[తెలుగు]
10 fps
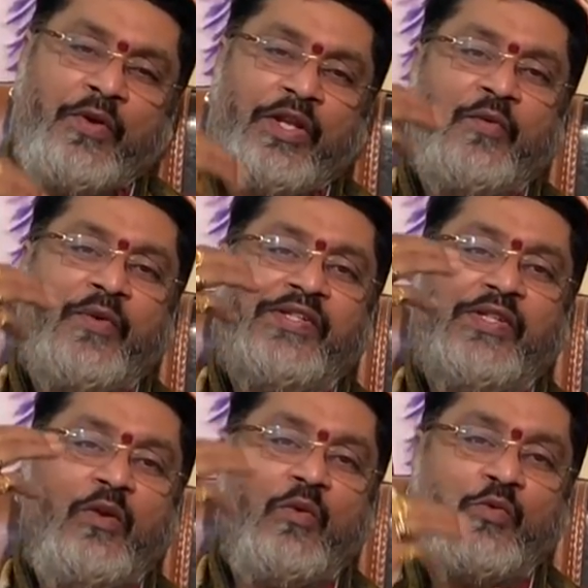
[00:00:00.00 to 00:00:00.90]
ఉన్నతమైన
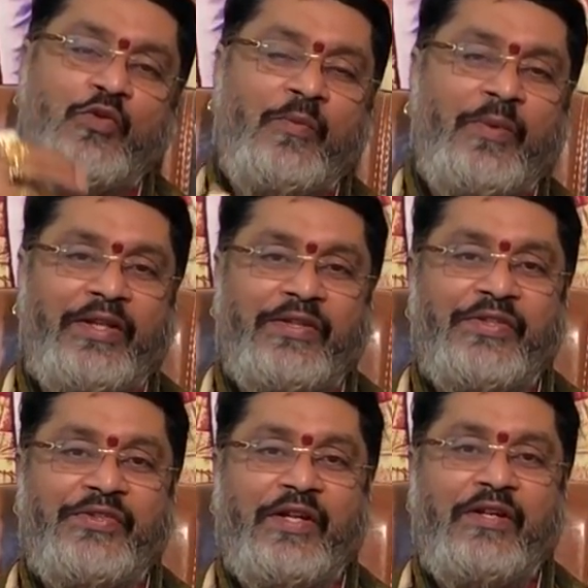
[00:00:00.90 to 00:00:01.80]
స్థితిలో కూర్చోవడం ప్రయత్నం
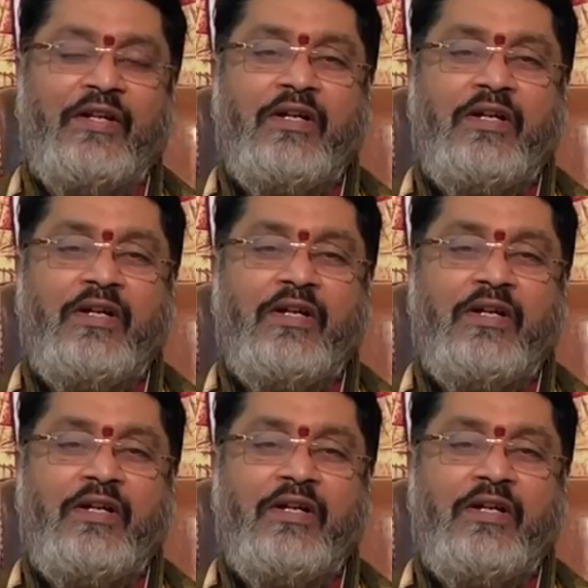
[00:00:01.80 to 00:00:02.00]
చేస్తాను